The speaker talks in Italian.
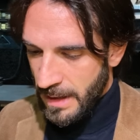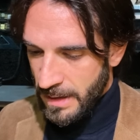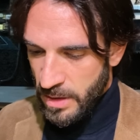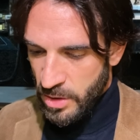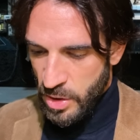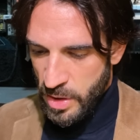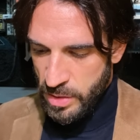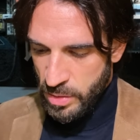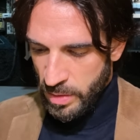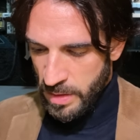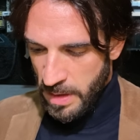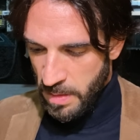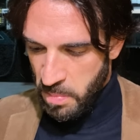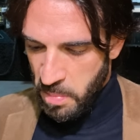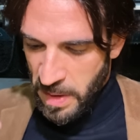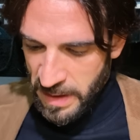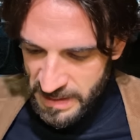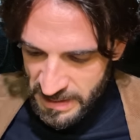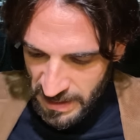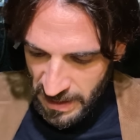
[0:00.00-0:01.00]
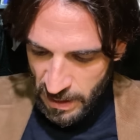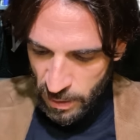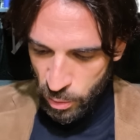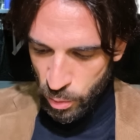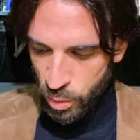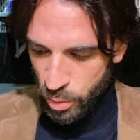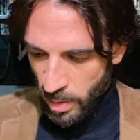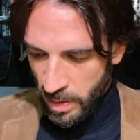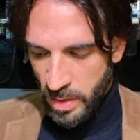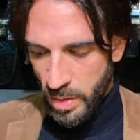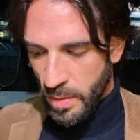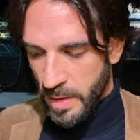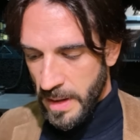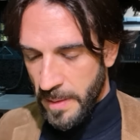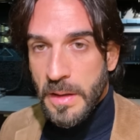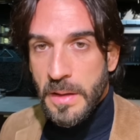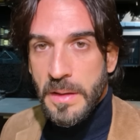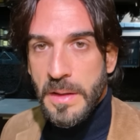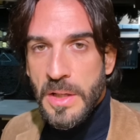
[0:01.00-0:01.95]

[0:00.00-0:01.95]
ha deciso di passare tutto a noi.